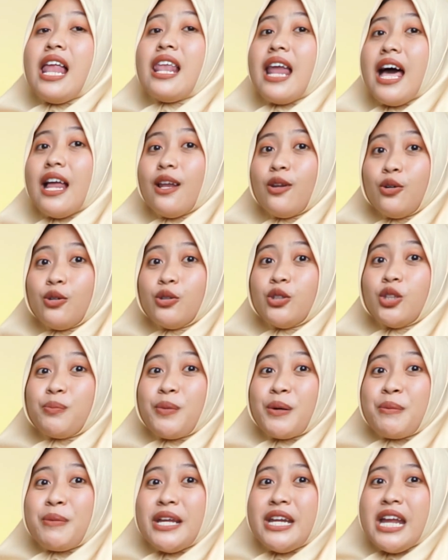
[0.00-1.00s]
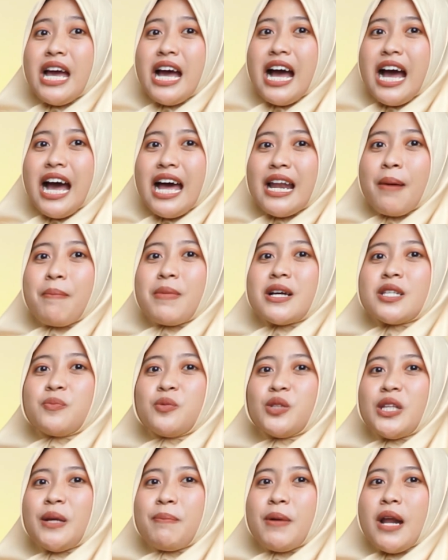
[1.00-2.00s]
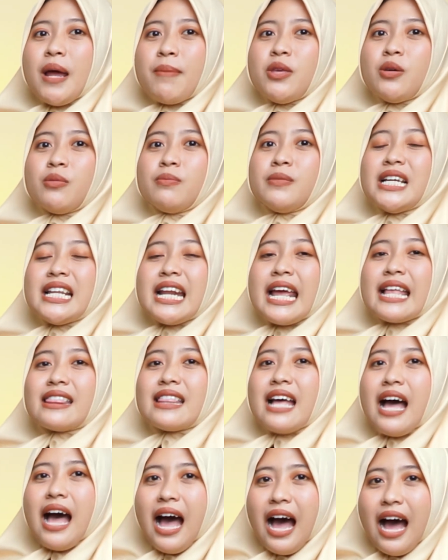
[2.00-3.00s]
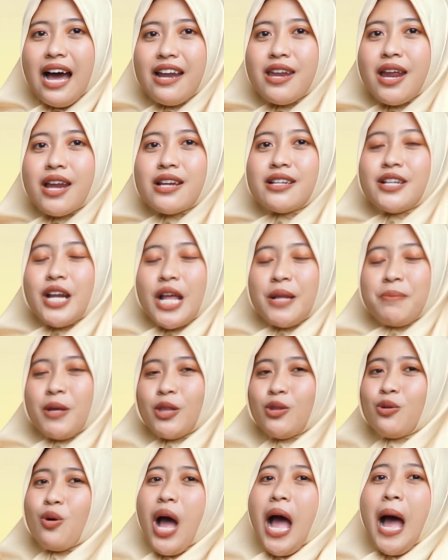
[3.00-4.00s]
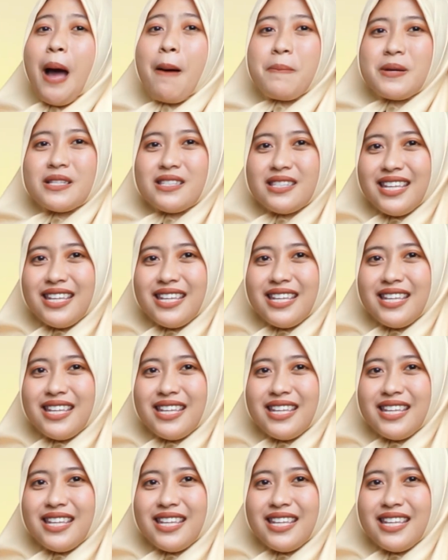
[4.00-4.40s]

Lalu untuk perbedaan emas putih premium grade A dan grade B itu apa